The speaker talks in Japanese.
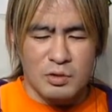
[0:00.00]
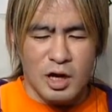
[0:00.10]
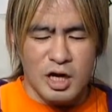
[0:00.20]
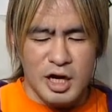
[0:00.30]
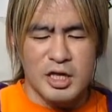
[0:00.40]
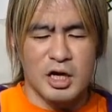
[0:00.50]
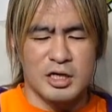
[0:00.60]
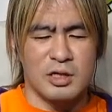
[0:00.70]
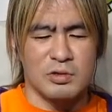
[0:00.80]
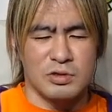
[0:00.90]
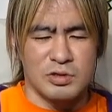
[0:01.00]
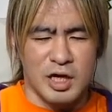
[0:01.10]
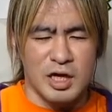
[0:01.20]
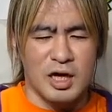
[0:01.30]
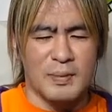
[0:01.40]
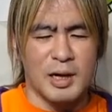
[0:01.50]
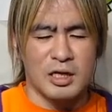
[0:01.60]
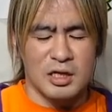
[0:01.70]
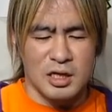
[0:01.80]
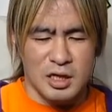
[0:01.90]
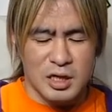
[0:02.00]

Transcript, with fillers: あられちゃんが出てくるんです、映画版に。